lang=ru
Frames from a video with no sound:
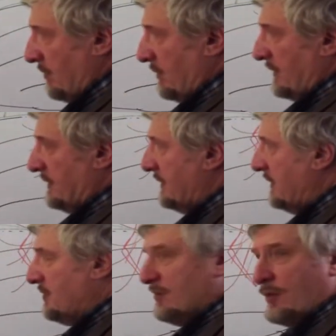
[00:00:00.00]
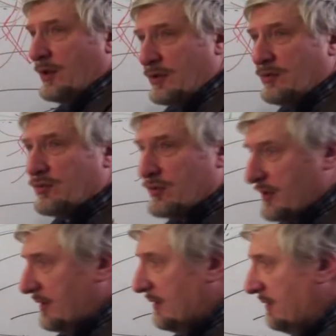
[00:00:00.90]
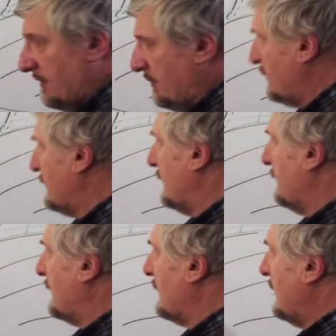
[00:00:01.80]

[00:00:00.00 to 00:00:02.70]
области. Для чего они нужны в двух словах?